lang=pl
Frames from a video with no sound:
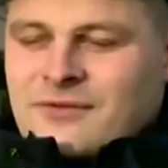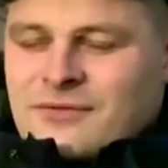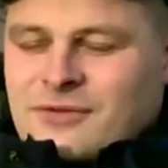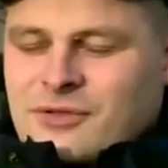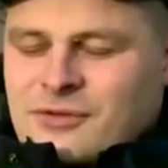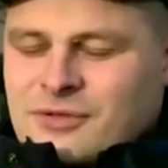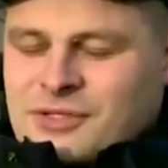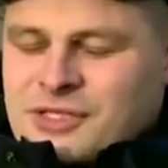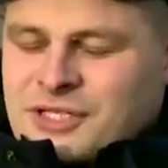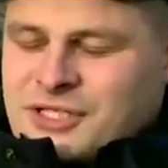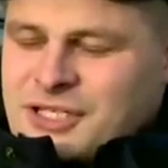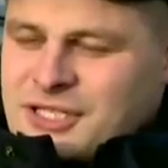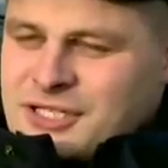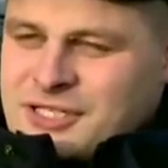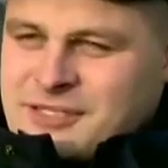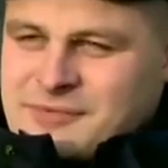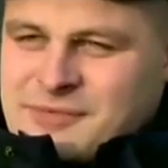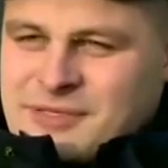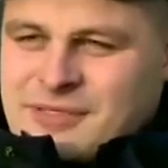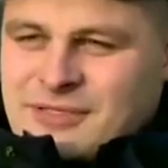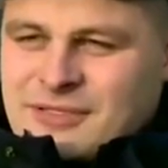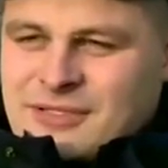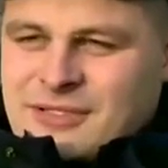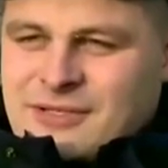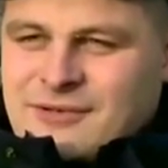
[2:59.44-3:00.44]
W dniu dzisiejszym
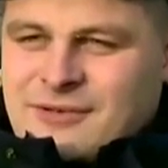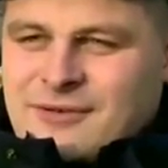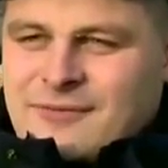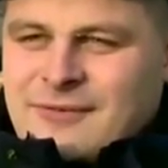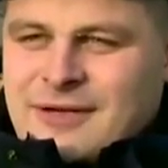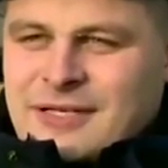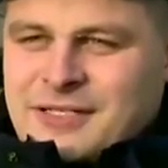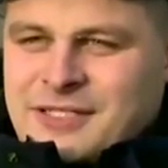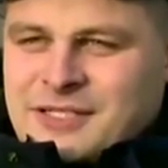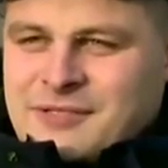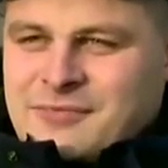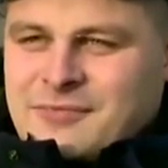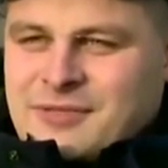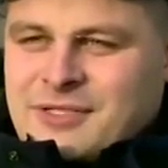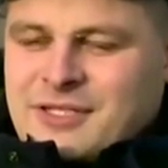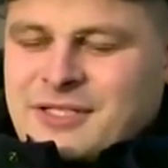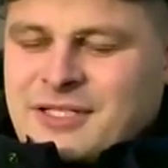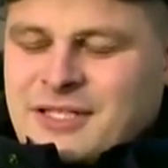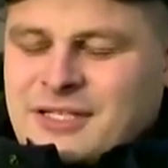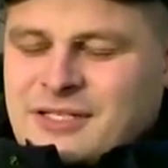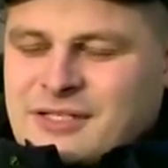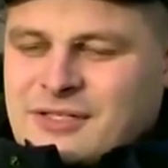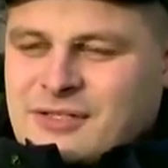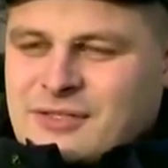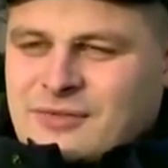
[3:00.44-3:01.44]
skontrolowaliśmy
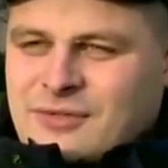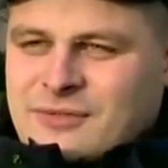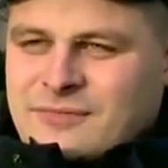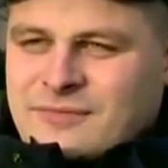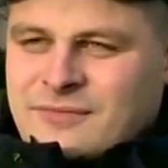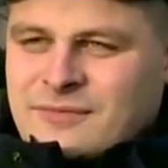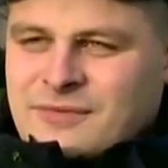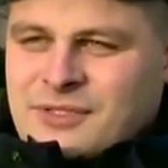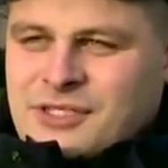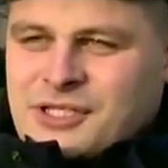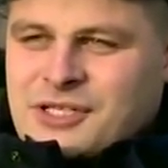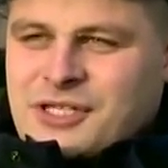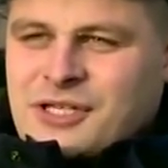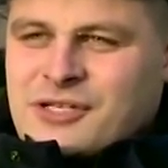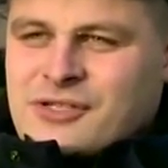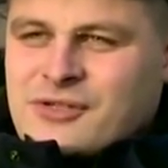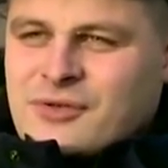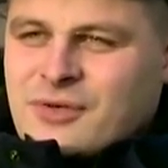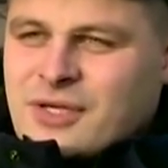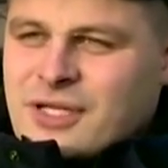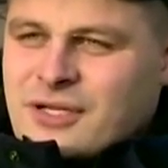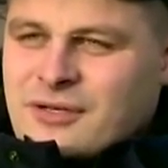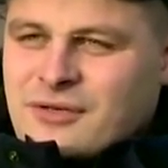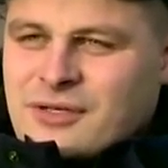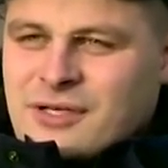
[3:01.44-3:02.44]

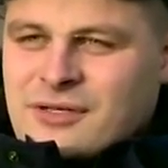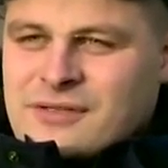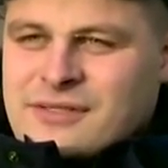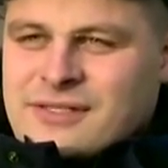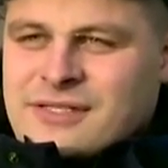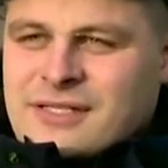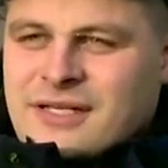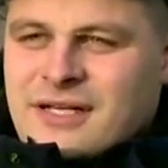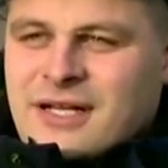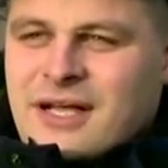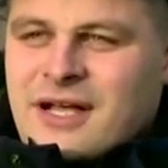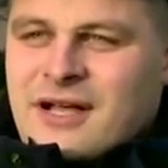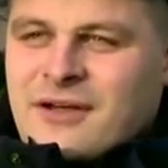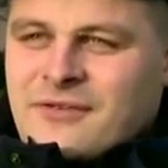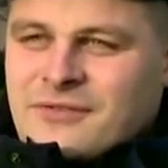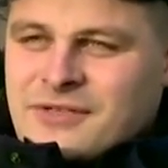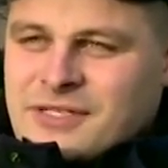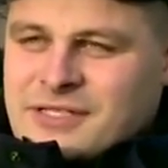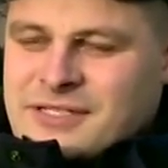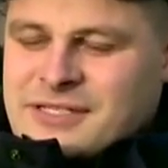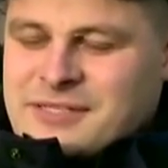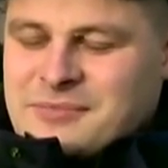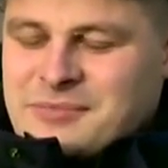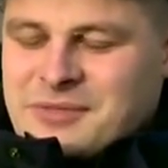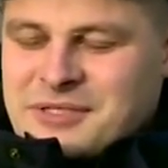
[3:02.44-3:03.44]
410 kierujących,
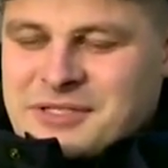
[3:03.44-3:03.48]
wszyscy